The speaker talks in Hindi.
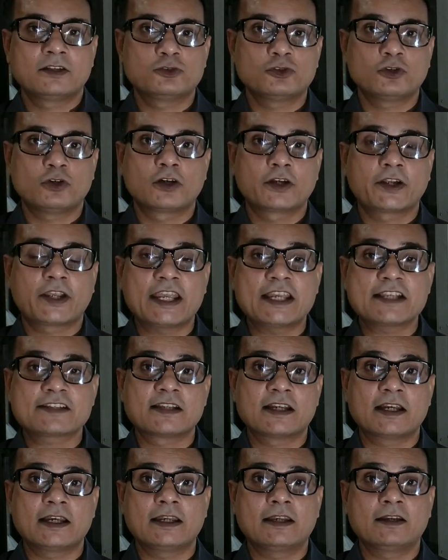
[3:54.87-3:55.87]
जो
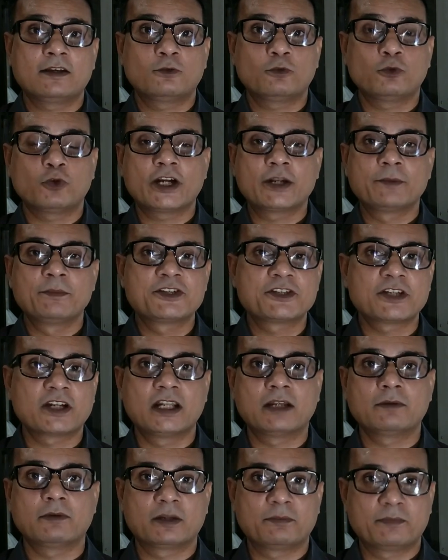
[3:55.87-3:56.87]
केस है वो एडमिशन
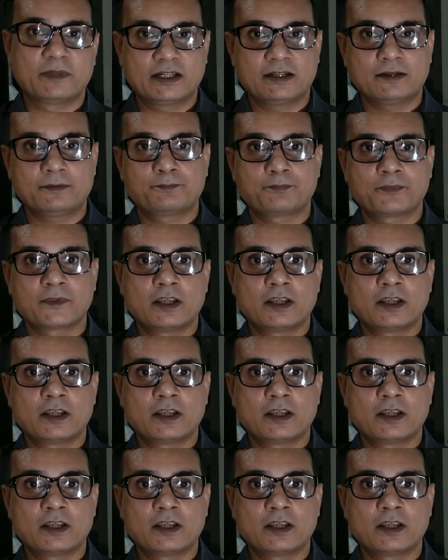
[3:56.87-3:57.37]
लेवल में है